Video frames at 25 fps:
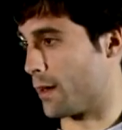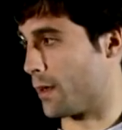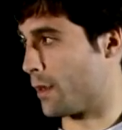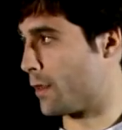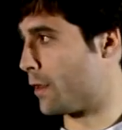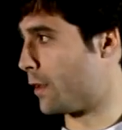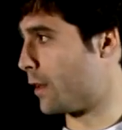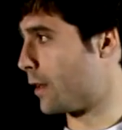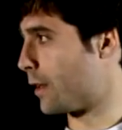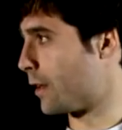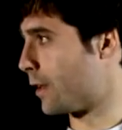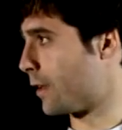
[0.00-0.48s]

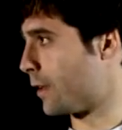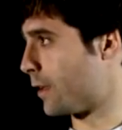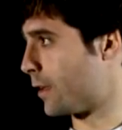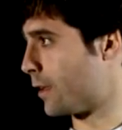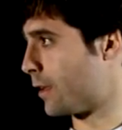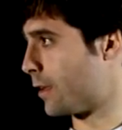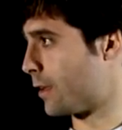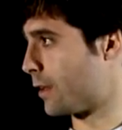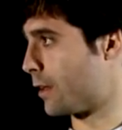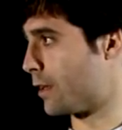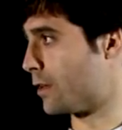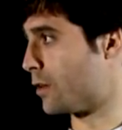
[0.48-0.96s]
decir
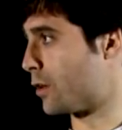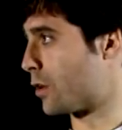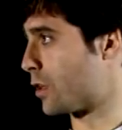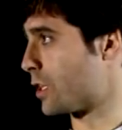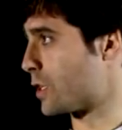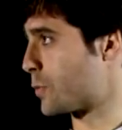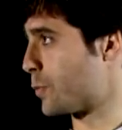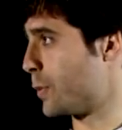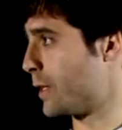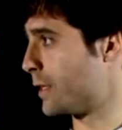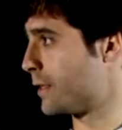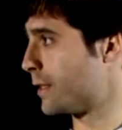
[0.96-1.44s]
que, nos
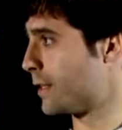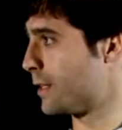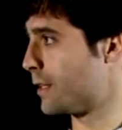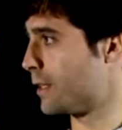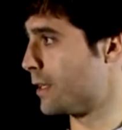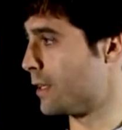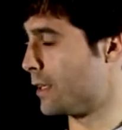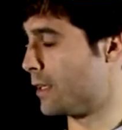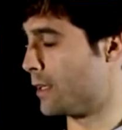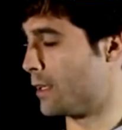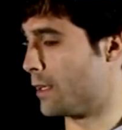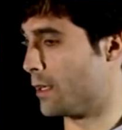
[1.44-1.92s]
respetan
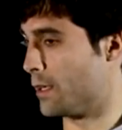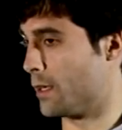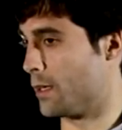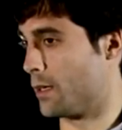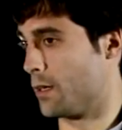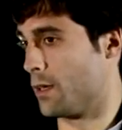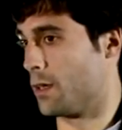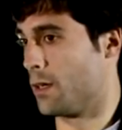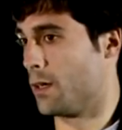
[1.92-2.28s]
y,